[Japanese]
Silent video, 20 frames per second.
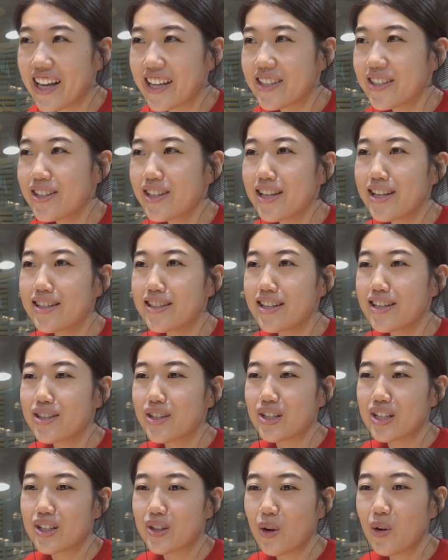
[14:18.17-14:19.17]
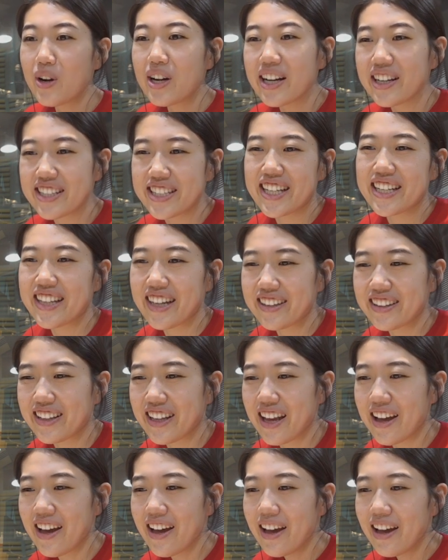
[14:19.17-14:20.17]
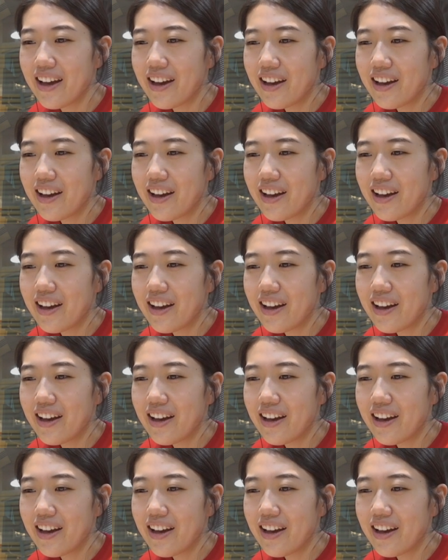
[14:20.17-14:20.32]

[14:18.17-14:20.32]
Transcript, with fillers: SDGs に特化していたって